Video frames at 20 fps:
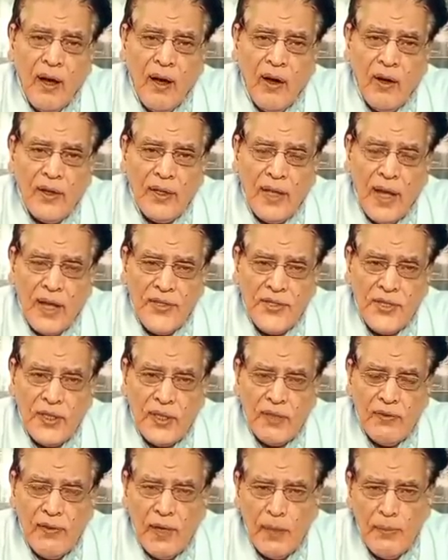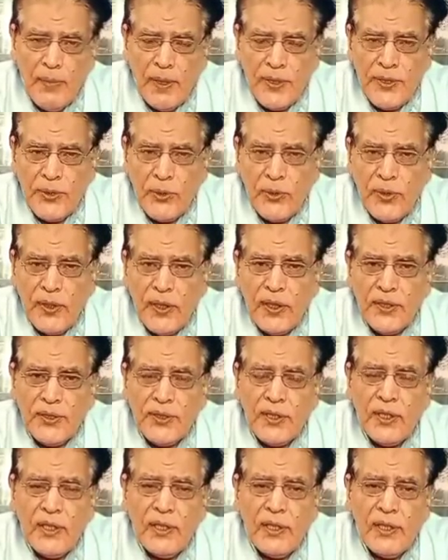और ऐसी डेवलपमेंट्स हुई कि
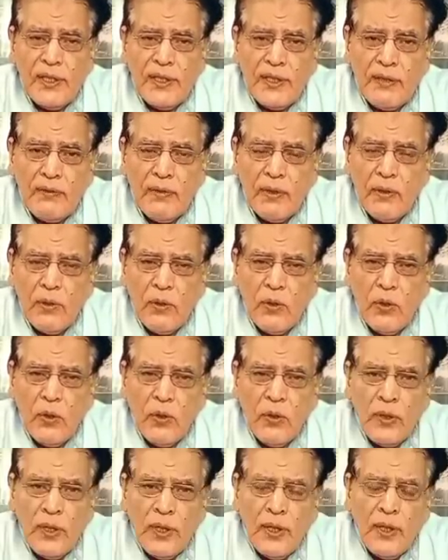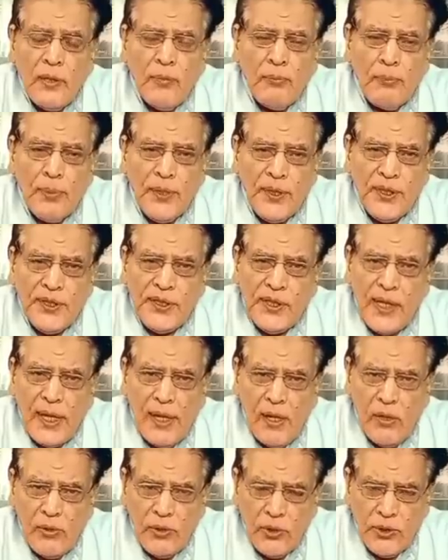जिनकी तो पी टी
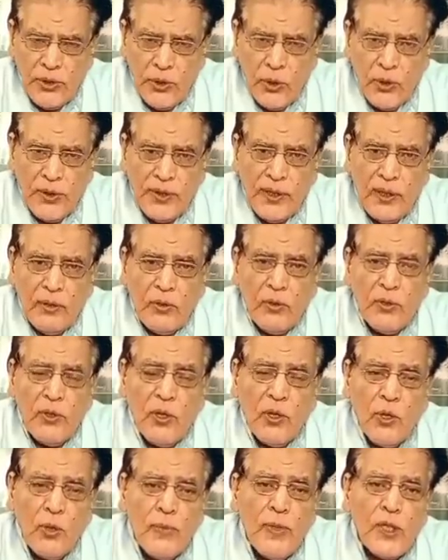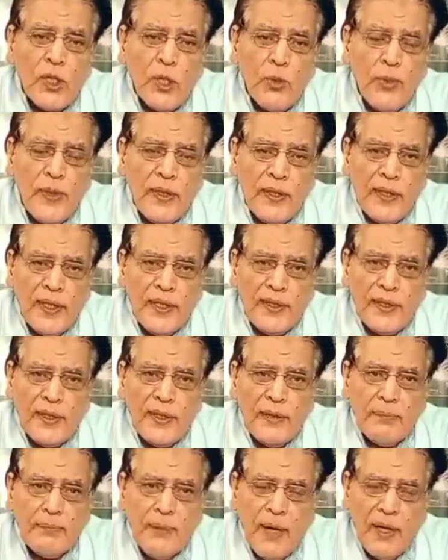आई को तो छोड़िए ख़ुद हुकूमत को भी नहीं
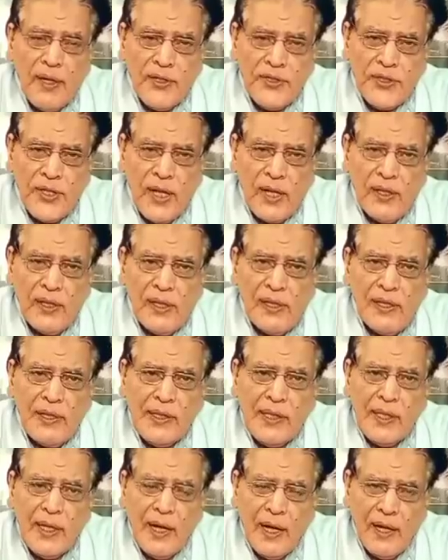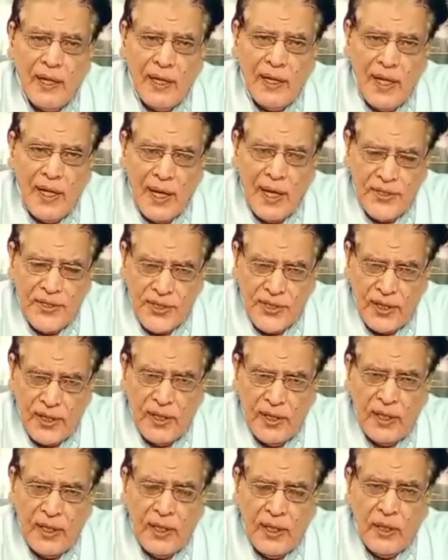थी पाकिस्तान के लिए हर लिहाज से
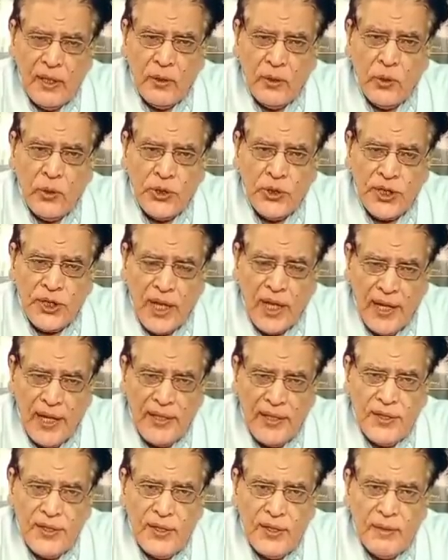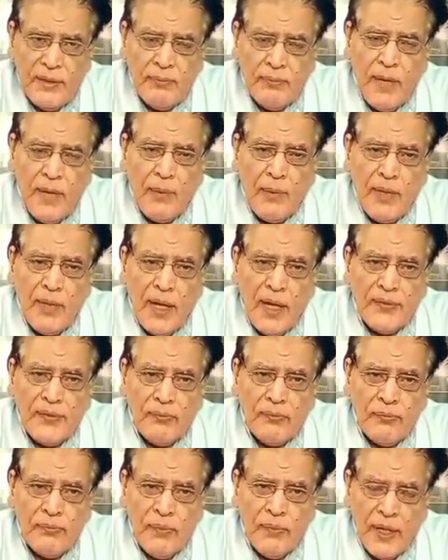खुश आइंद मामला
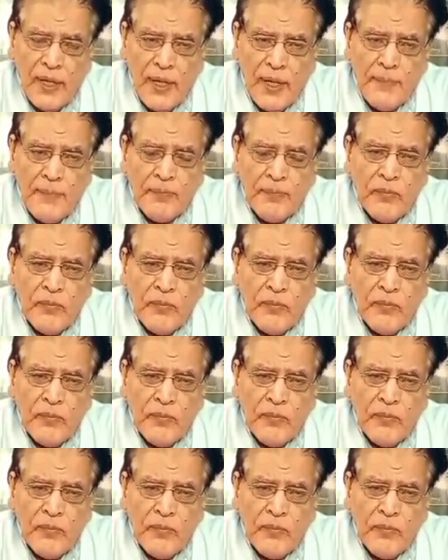बड़े